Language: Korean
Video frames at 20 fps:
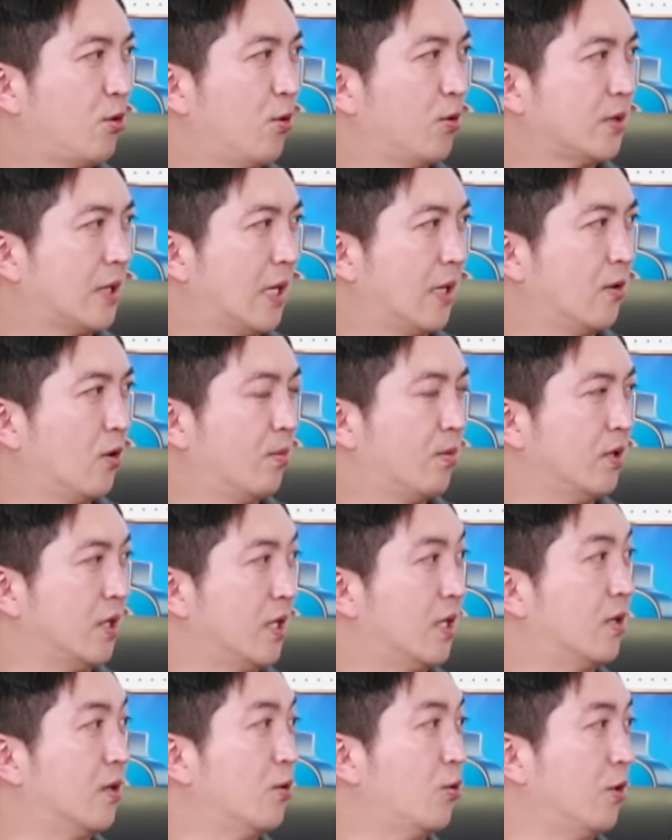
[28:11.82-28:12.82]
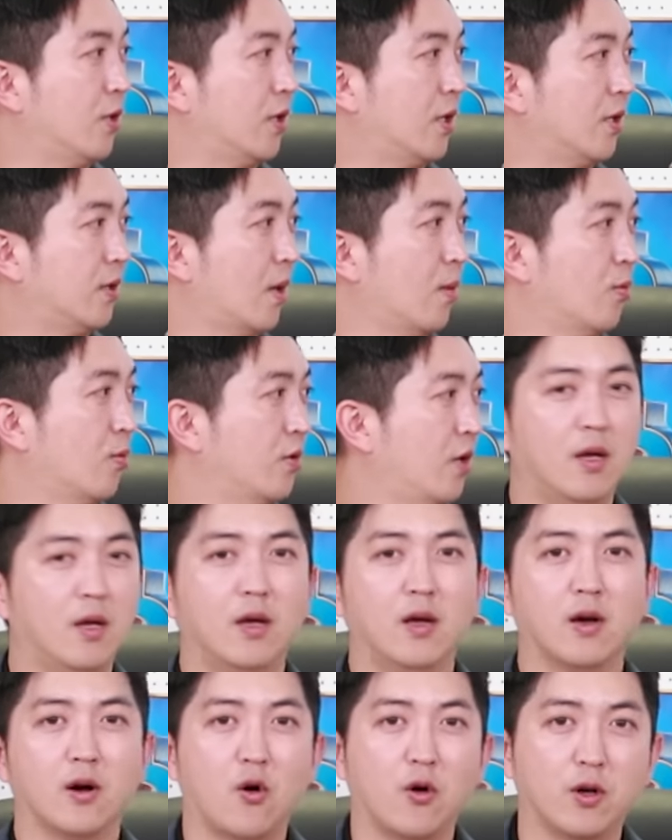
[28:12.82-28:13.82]
산업을 이끌고 있기
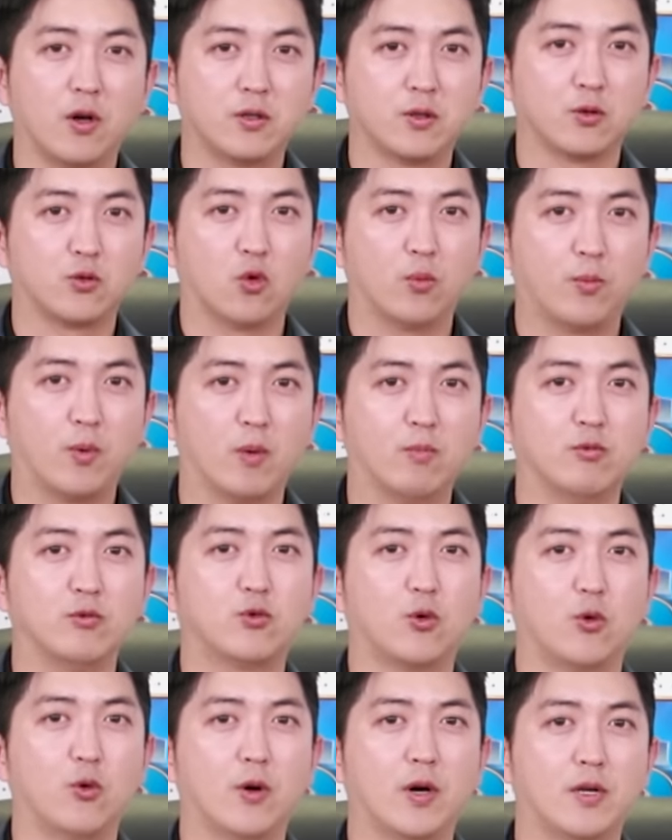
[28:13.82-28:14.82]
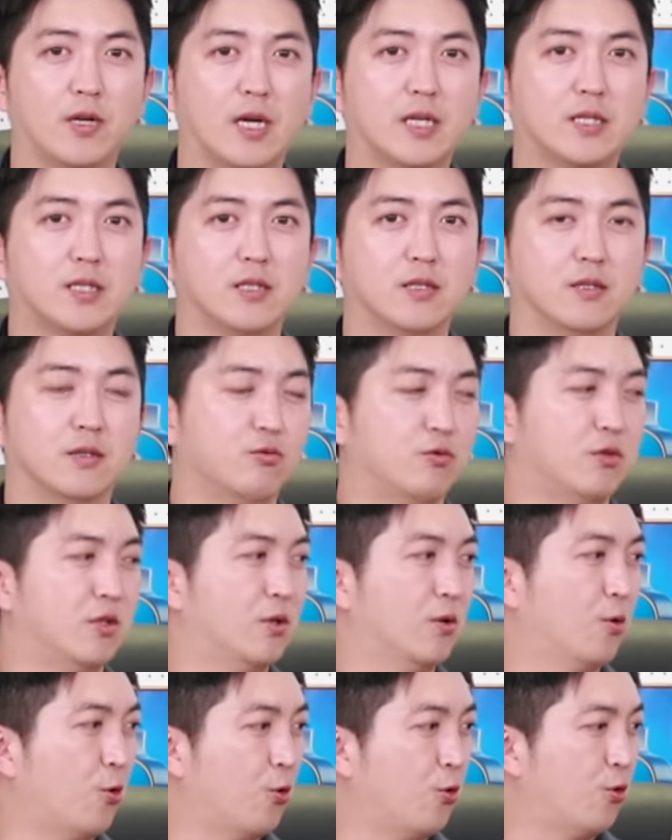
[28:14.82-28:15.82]
때문에 거기서 또 법무총괄을 하시는
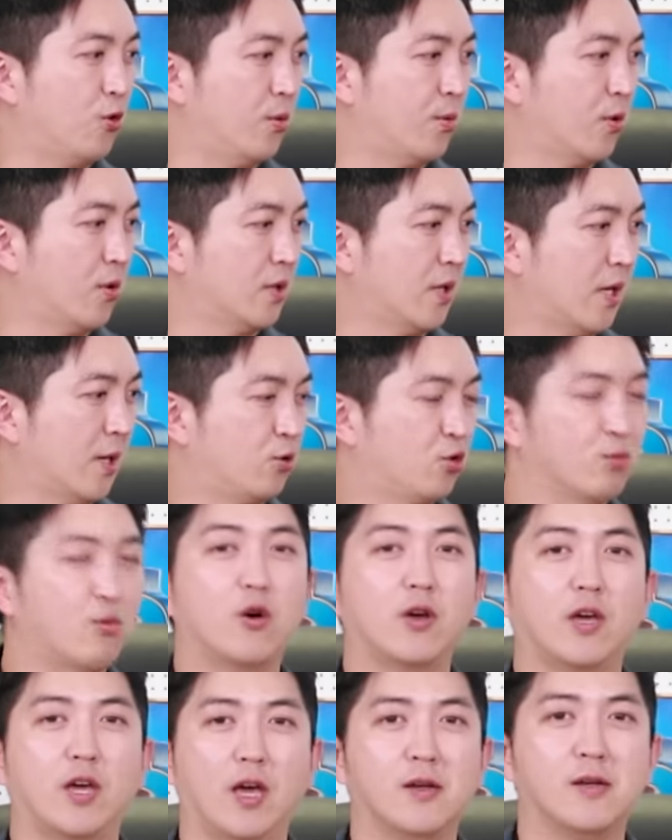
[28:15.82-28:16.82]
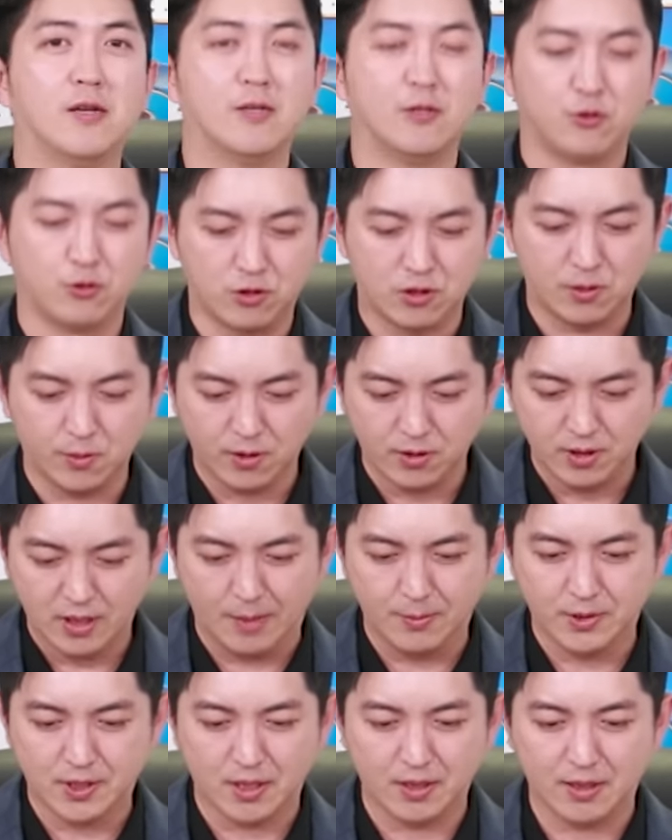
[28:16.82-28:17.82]
우리 오유리 변호사 주목해 주시면
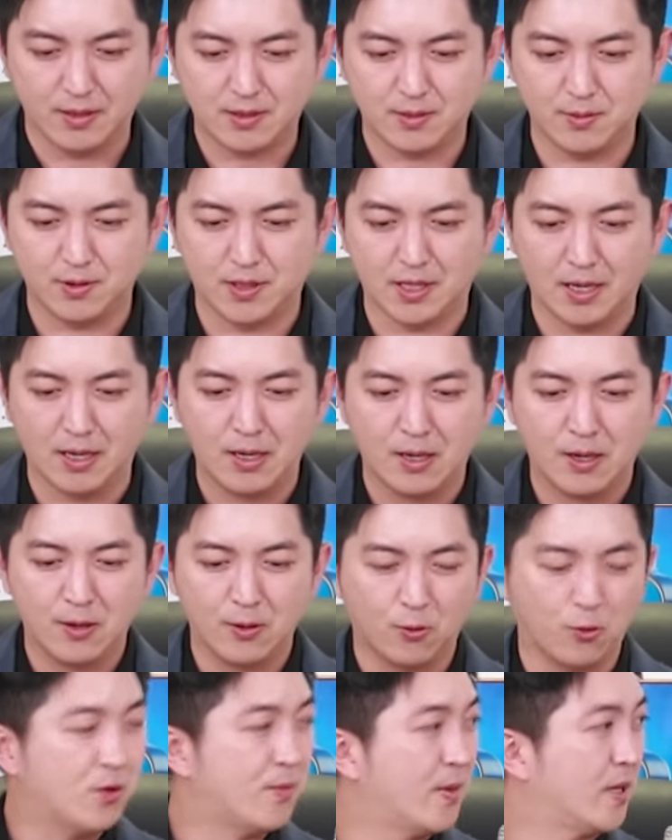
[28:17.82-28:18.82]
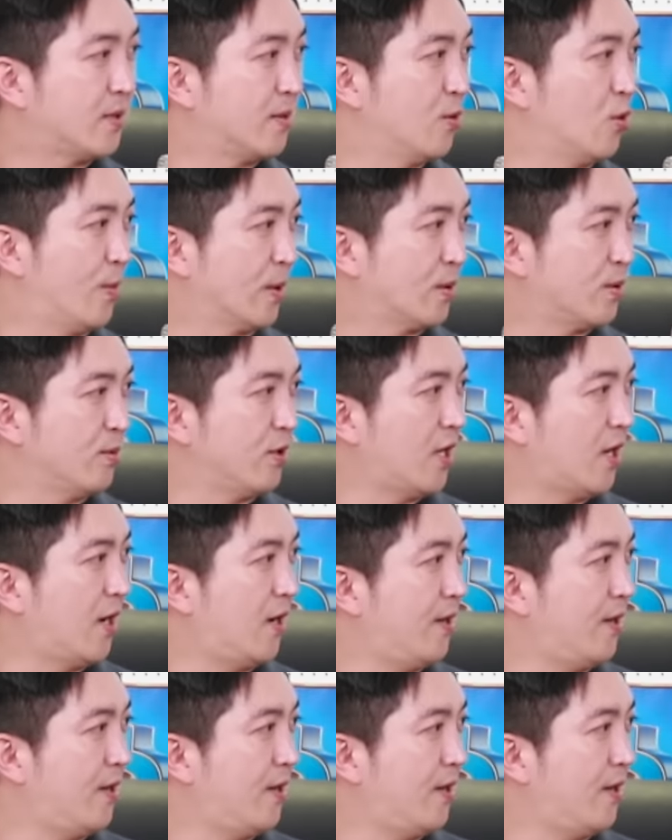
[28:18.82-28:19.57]
감사하겠습니다. 오늘 말씀 고맙습니다.